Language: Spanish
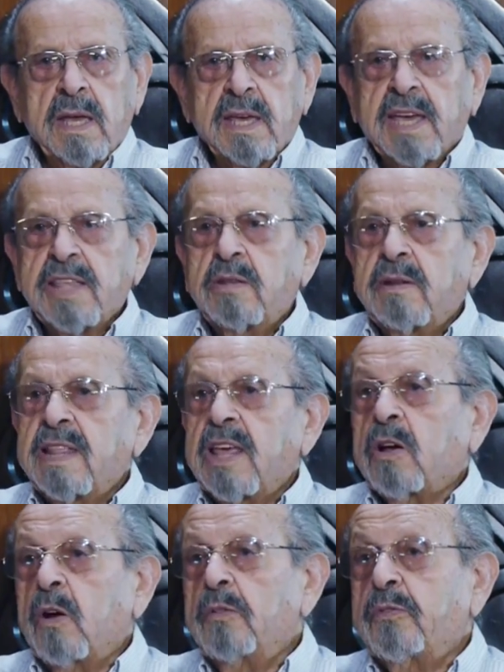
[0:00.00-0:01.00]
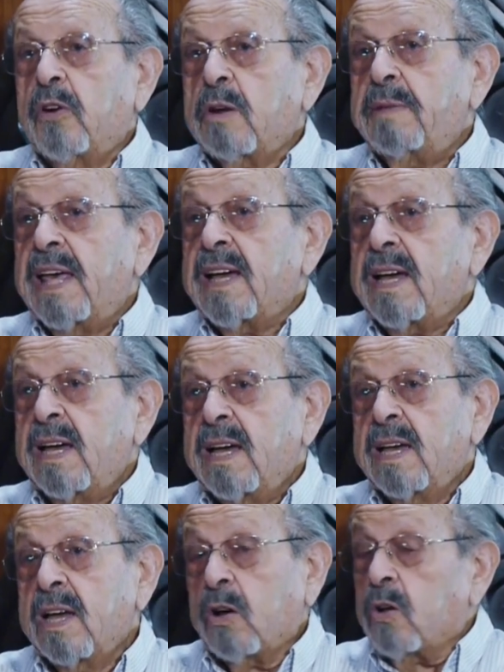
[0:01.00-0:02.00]
que una desconformidad
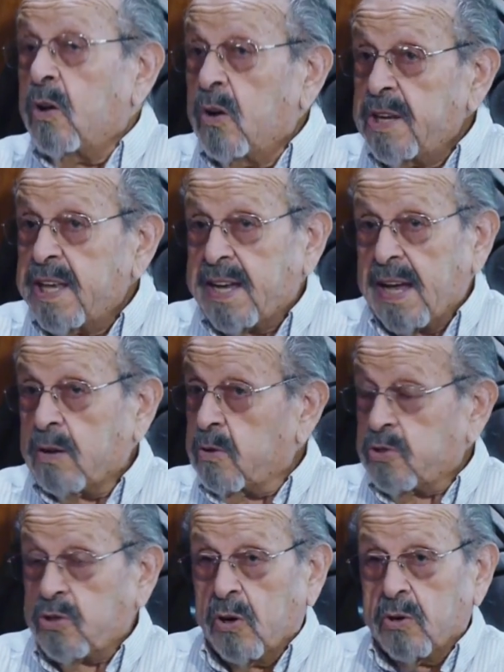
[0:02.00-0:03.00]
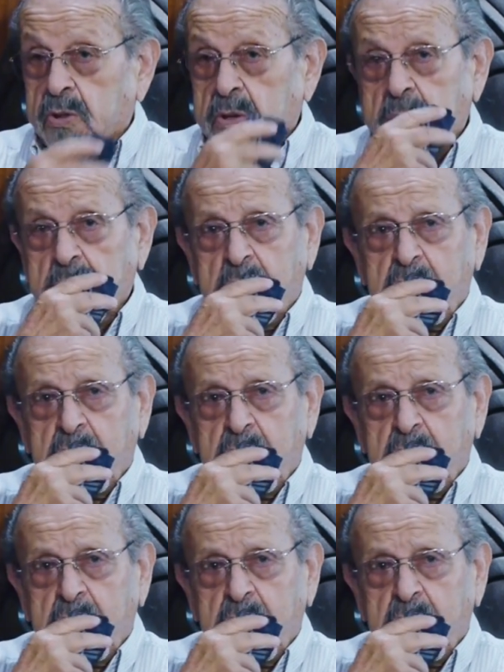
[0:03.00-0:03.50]
crónica con todo.